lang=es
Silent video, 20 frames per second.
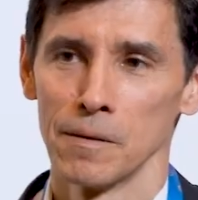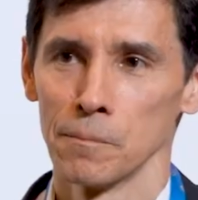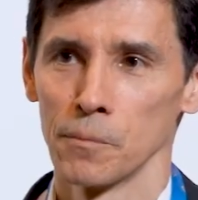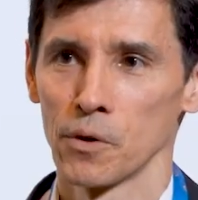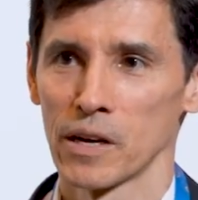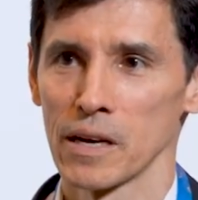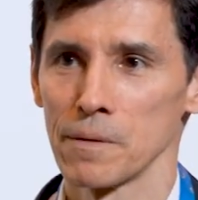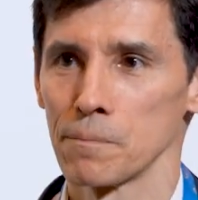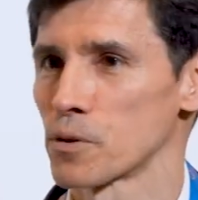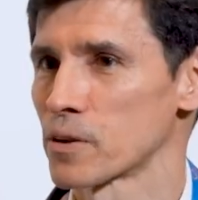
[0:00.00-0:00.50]

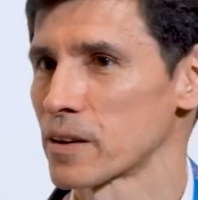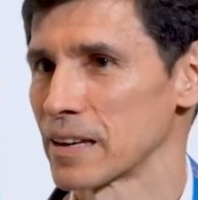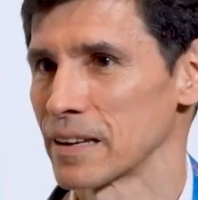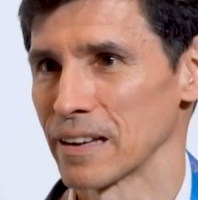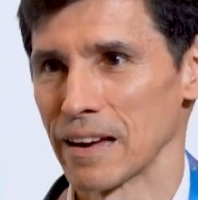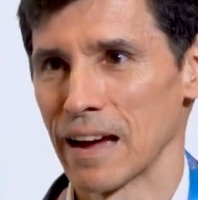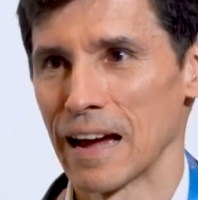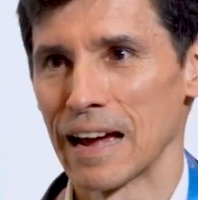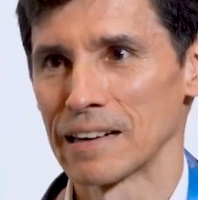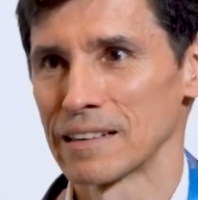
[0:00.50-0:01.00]
¿Por qué?
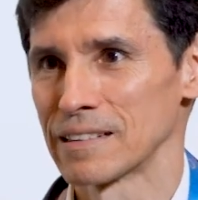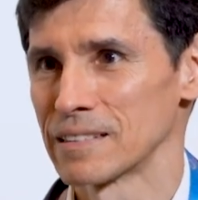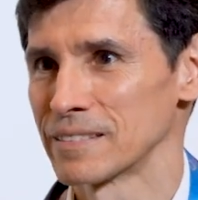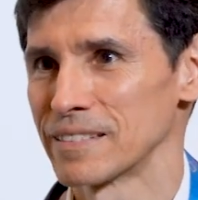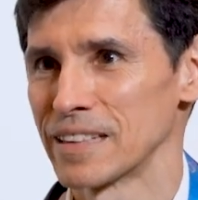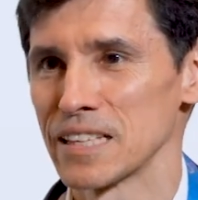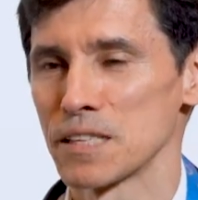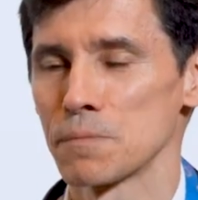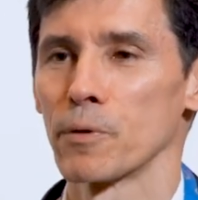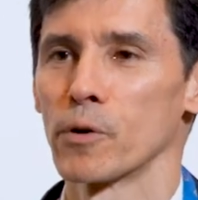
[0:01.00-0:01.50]
Porque
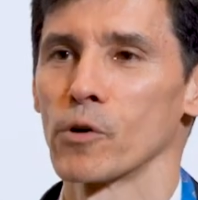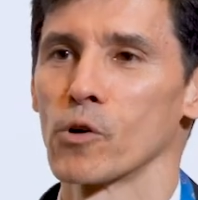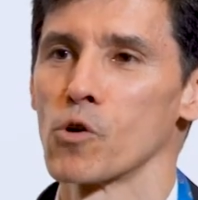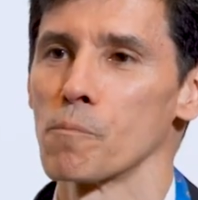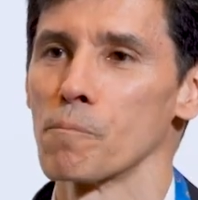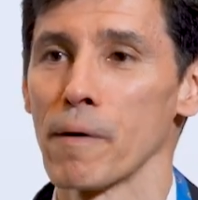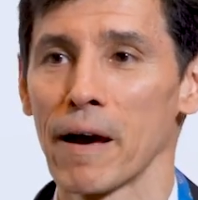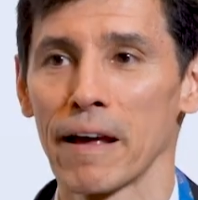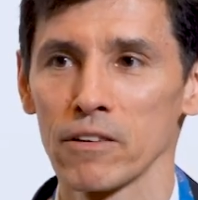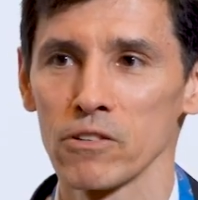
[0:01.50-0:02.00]
al
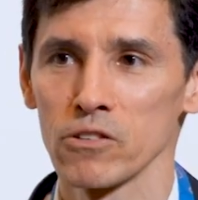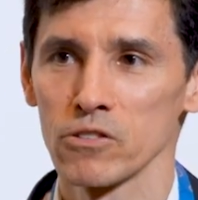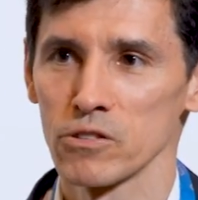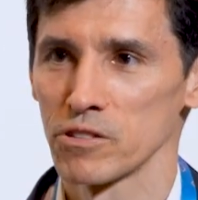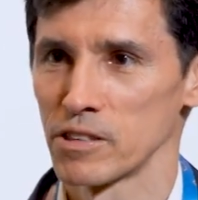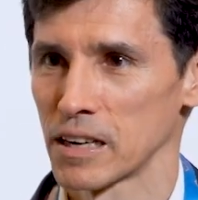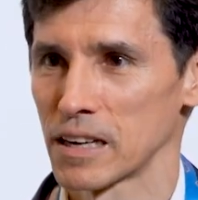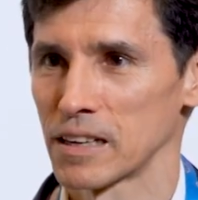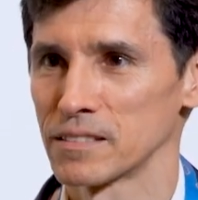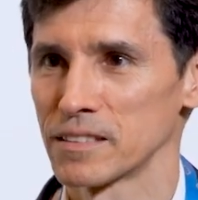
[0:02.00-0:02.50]
despreocuparnos de
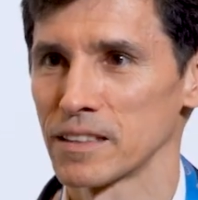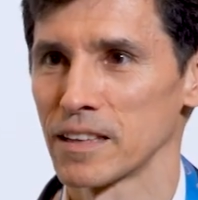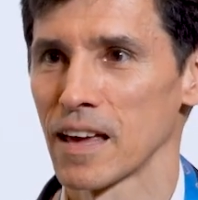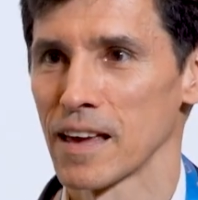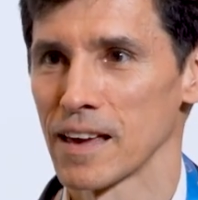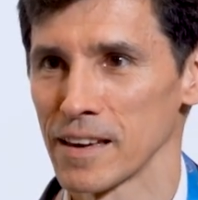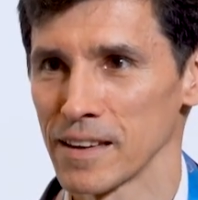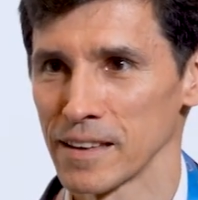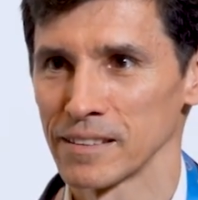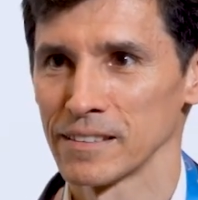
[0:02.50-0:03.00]
una
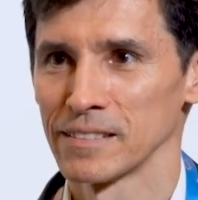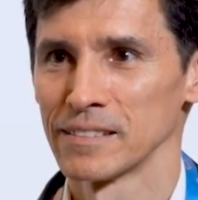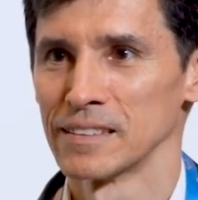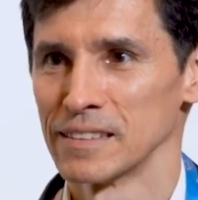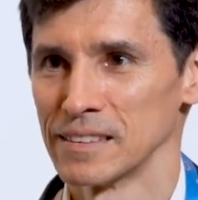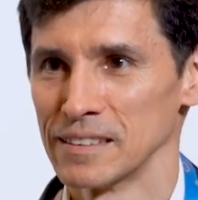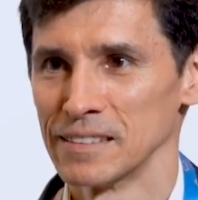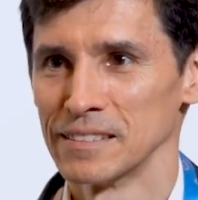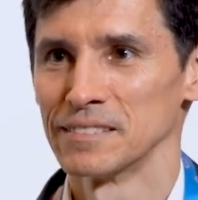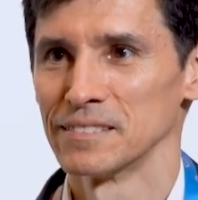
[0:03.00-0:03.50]
cantidad de,
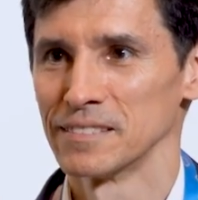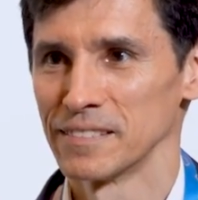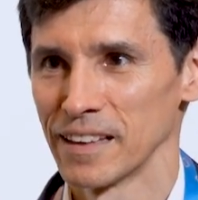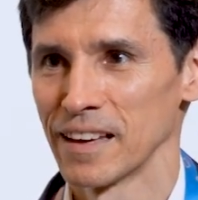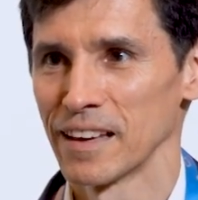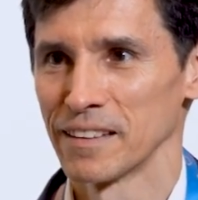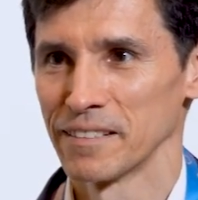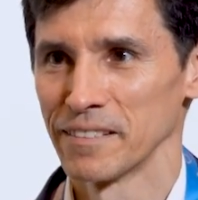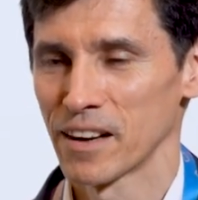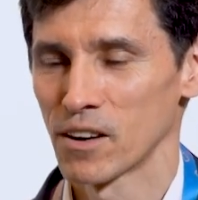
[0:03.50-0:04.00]

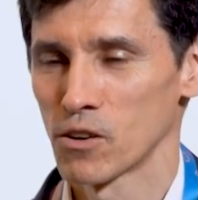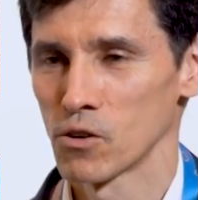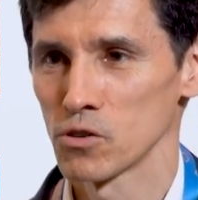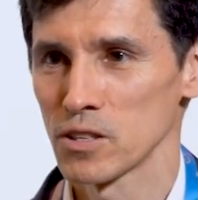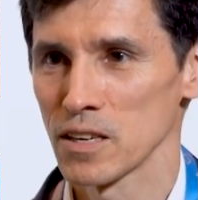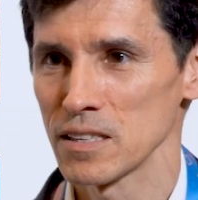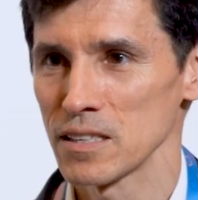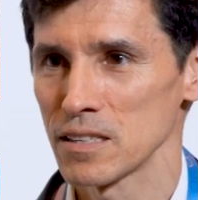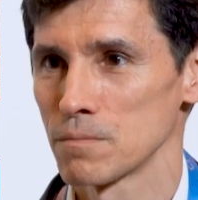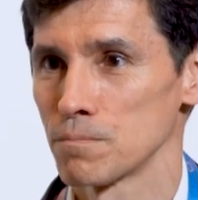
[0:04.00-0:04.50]
de, de
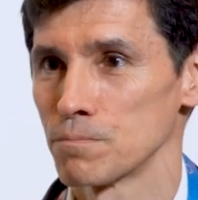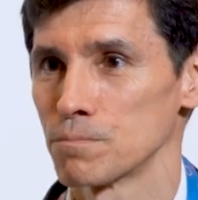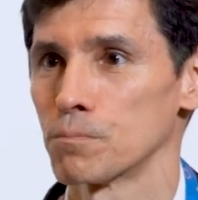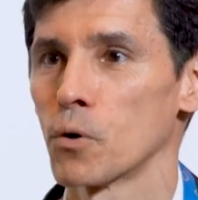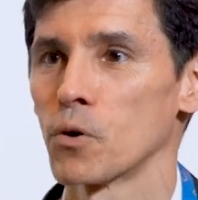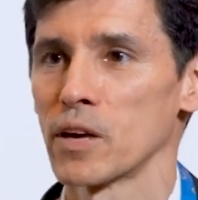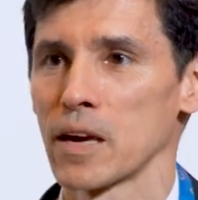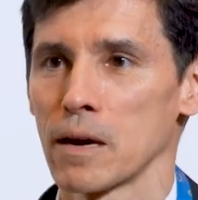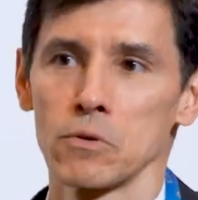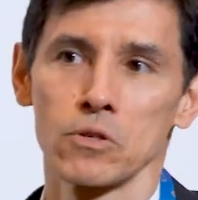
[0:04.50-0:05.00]
cosas,
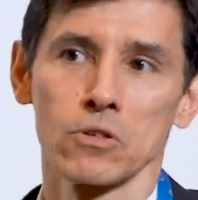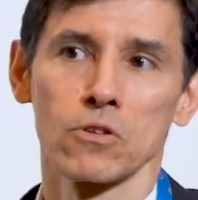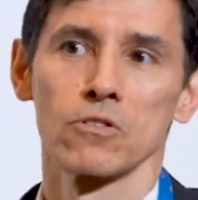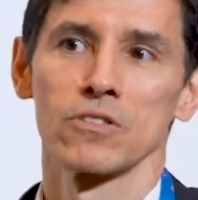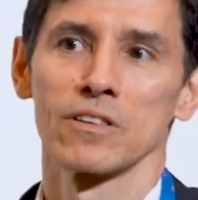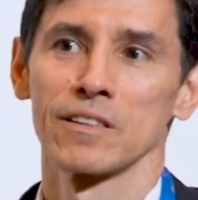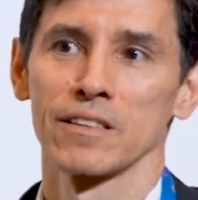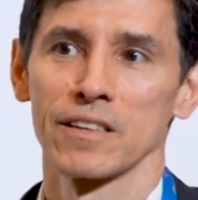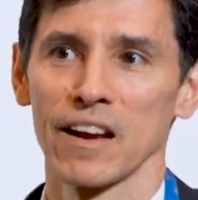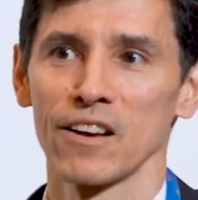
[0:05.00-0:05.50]
podíamos
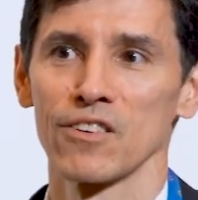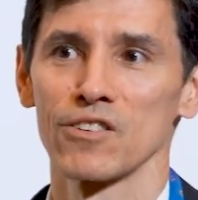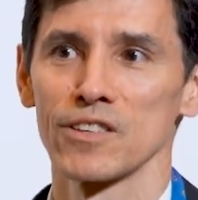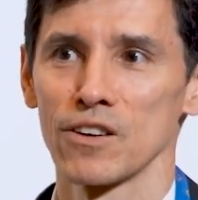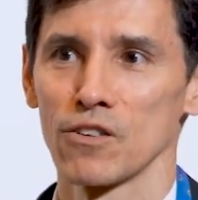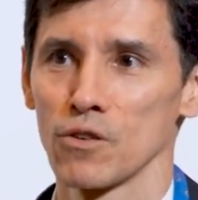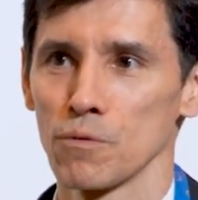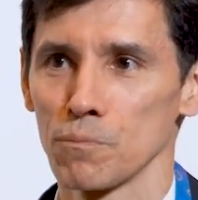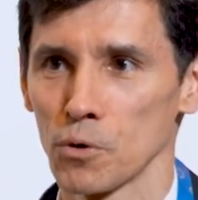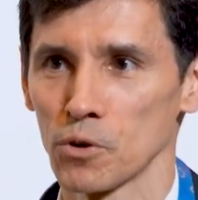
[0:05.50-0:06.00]
concentrarnos
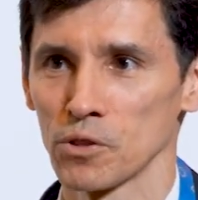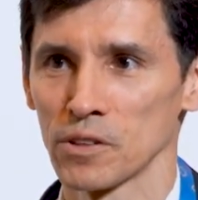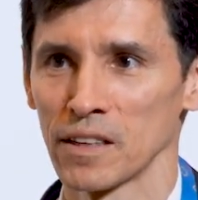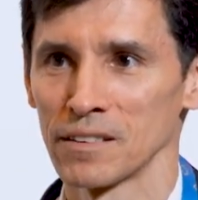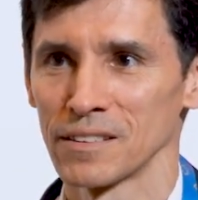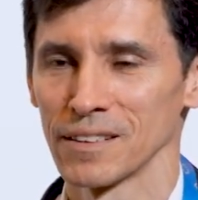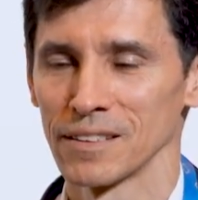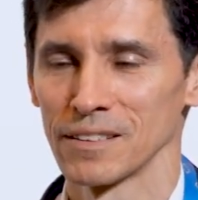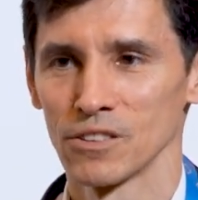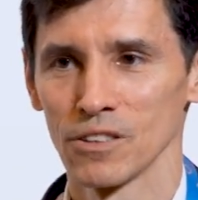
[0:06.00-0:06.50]
en lo
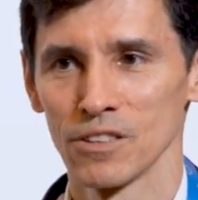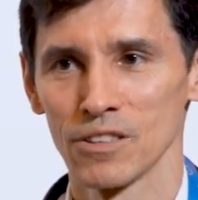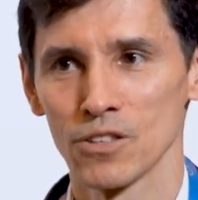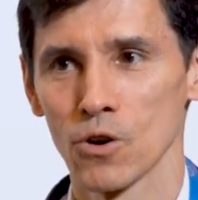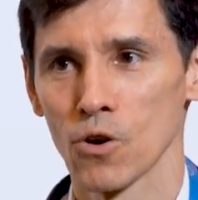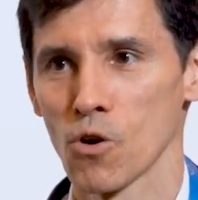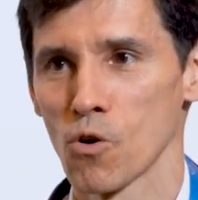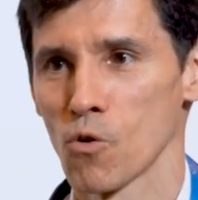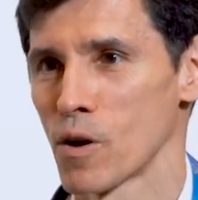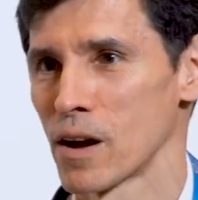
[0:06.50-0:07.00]
importante. Entonces,
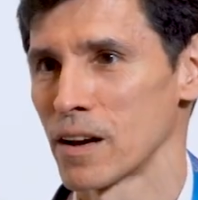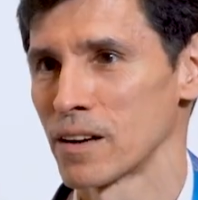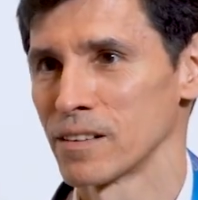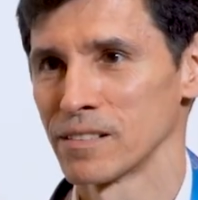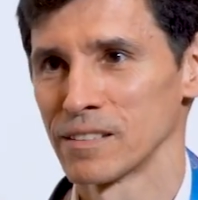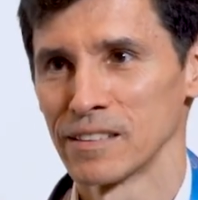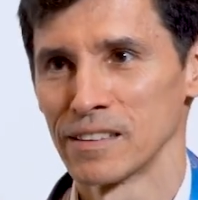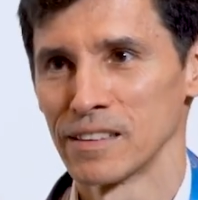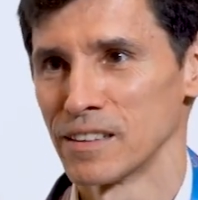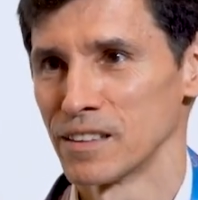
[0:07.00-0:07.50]
Soho
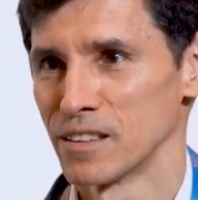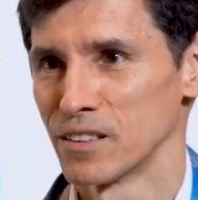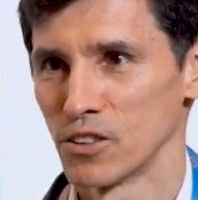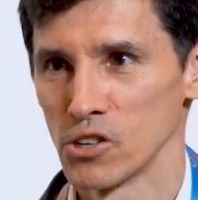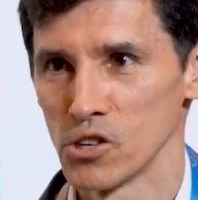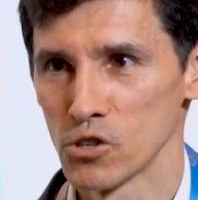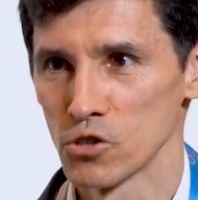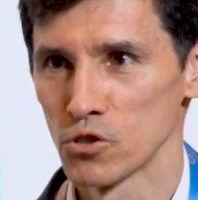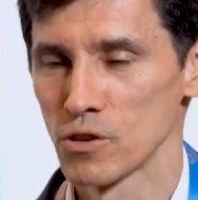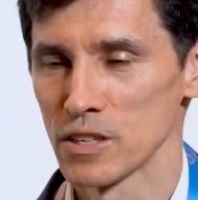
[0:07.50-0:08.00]
One
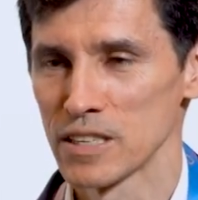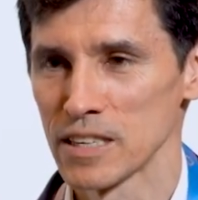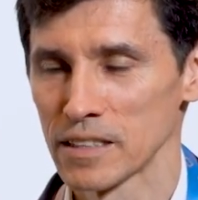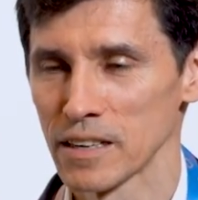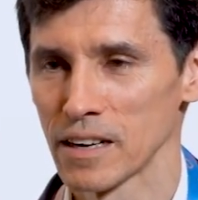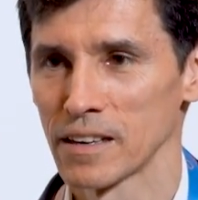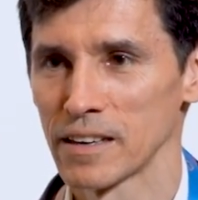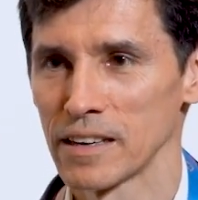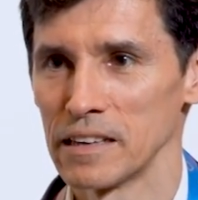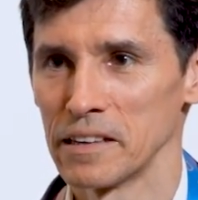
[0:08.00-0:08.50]
nos dio esa
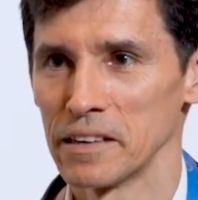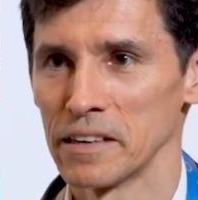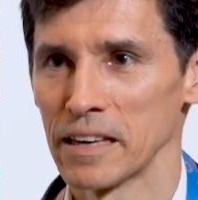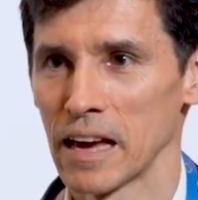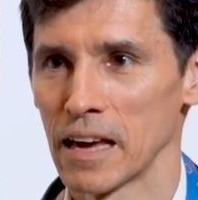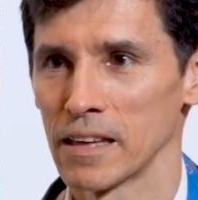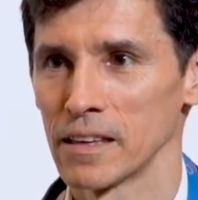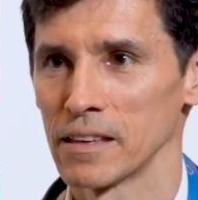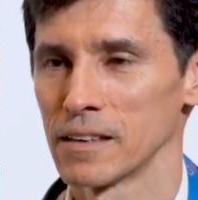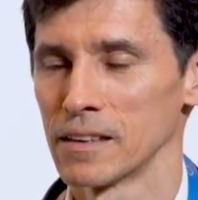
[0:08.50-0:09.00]

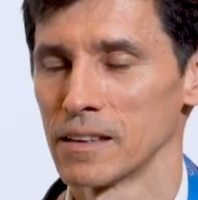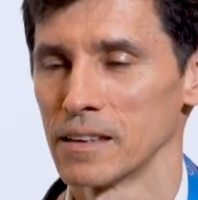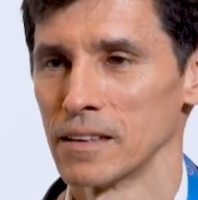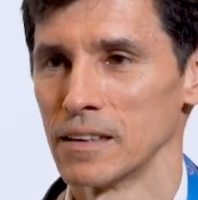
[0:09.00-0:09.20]
tranquilidad.